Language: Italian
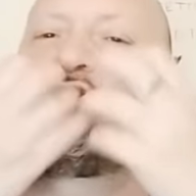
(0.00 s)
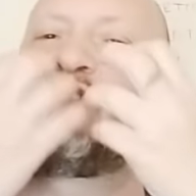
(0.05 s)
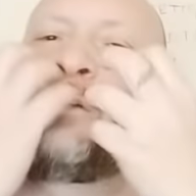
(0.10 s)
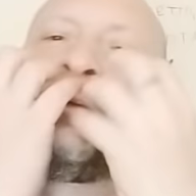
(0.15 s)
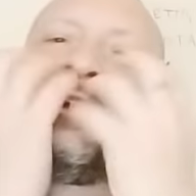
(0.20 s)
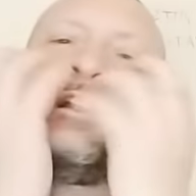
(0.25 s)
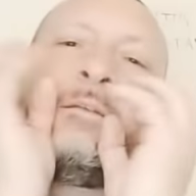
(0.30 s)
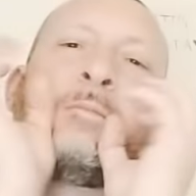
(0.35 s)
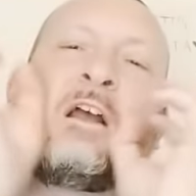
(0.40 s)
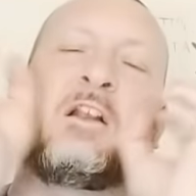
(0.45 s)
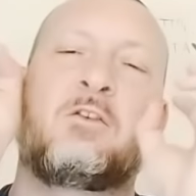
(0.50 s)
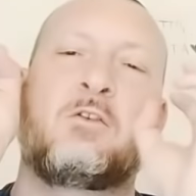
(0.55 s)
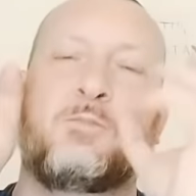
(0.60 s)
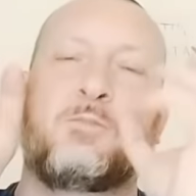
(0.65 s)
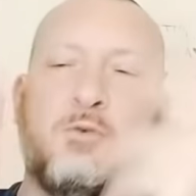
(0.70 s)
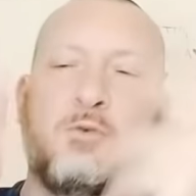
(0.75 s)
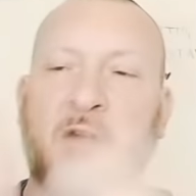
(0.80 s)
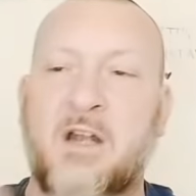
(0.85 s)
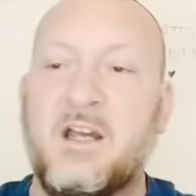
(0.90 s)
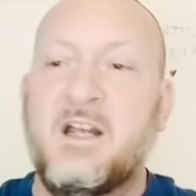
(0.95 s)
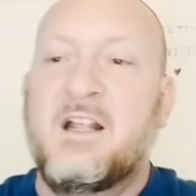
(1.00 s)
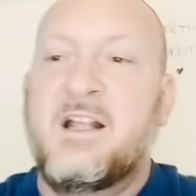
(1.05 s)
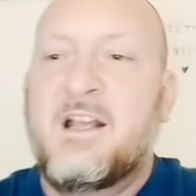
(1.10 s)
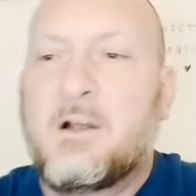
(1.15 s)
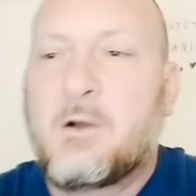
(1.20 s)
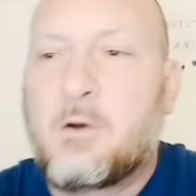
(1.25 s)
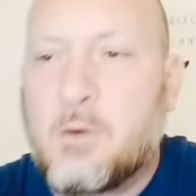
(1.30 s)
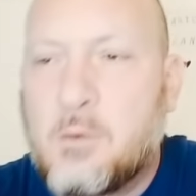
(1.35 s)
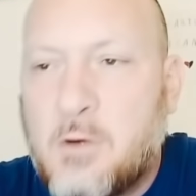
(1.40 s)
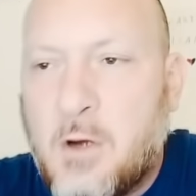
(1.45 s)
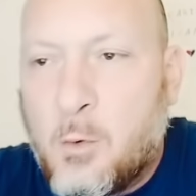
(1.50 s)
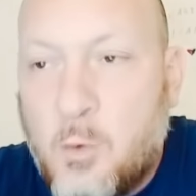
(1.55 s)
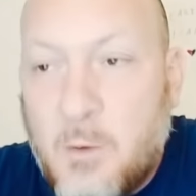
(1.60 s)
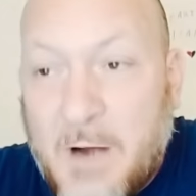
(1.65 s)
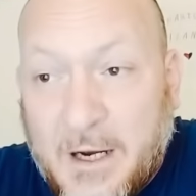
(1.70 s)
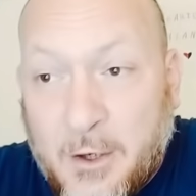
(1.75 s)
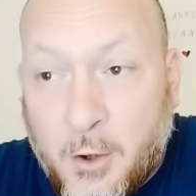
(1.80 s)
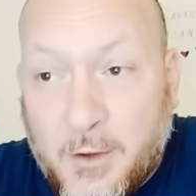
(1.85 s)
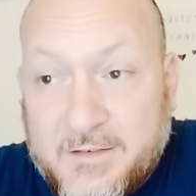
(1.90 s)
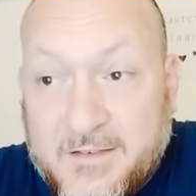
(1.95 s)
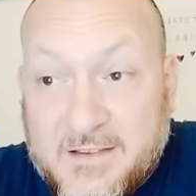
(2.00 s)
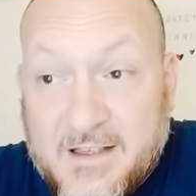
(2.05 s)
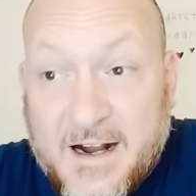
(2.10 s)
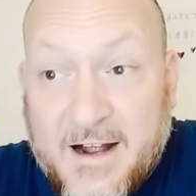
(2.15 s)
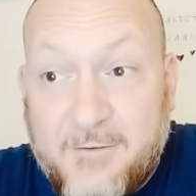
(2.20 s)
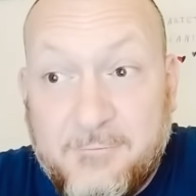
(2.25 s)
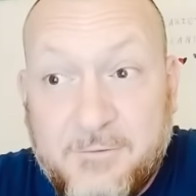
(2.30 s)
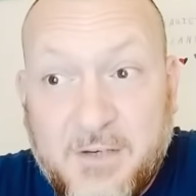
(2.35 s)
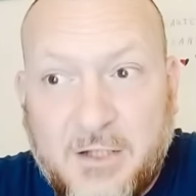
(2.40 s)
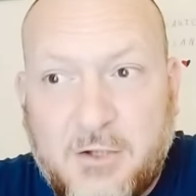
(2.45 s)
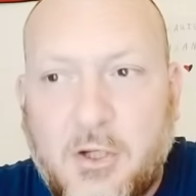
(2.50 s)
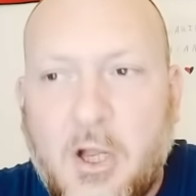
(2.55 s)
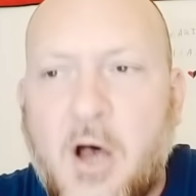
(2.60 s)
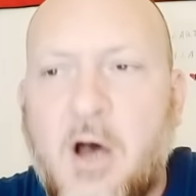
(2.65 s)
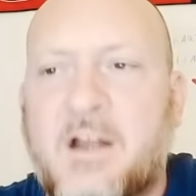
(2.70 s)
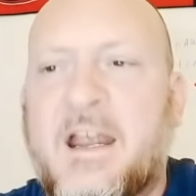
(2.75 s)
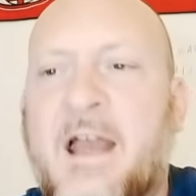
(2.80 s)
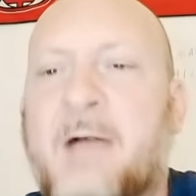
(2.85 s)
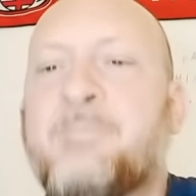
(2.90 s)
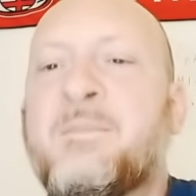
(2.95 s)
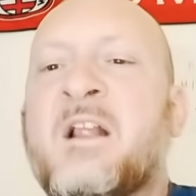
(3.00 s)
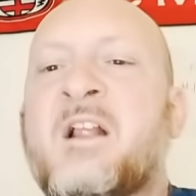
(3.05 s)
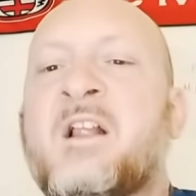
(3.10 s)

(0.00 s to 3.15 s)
cioè me li metto pure con una nostra vittoria.